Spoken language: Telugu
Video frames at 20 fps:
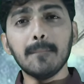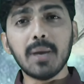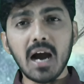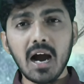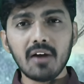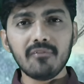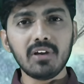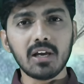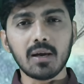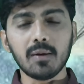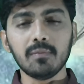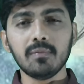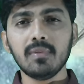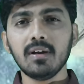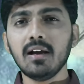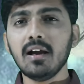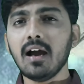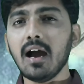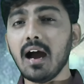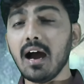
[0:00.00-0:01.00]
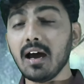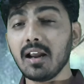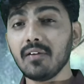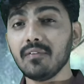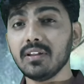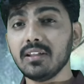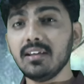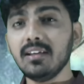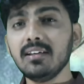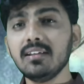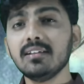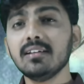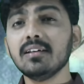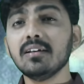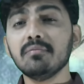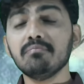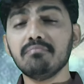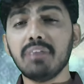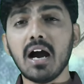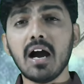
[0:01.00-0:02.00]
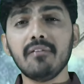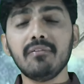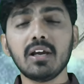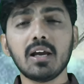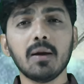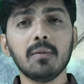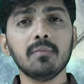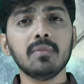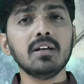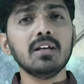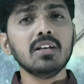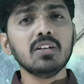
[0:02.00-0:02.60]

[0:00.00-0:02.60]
భావికం ఆరవది భావికం